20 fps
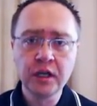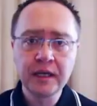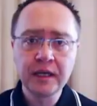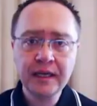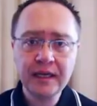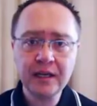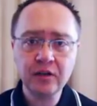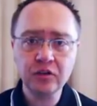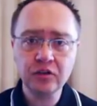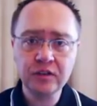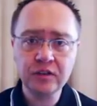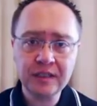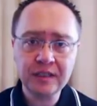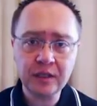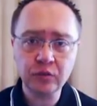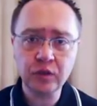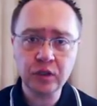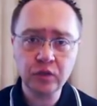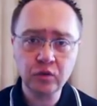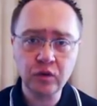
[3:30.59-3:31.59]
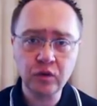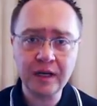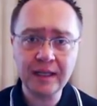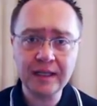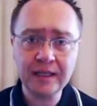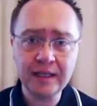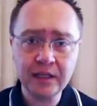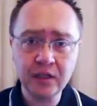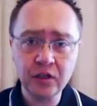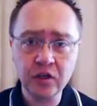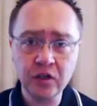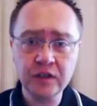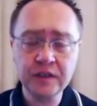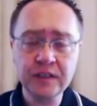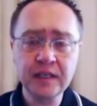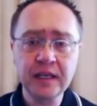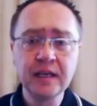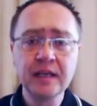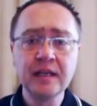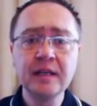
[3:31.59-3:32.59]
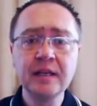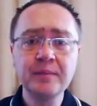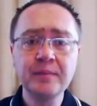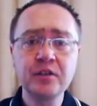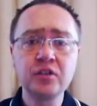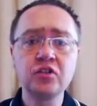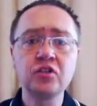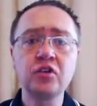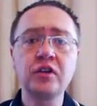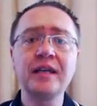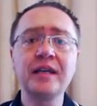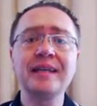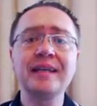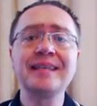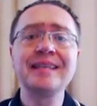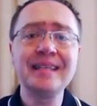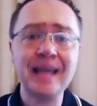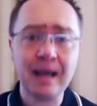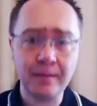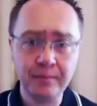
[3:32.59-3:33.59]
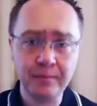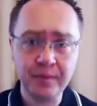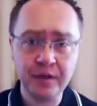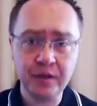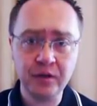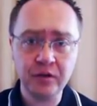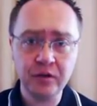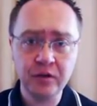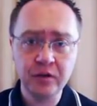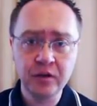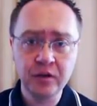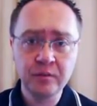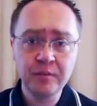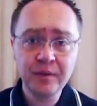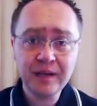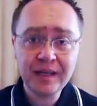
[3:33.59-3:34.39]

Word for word: che allo stato attuale delle cose le persone sappiano.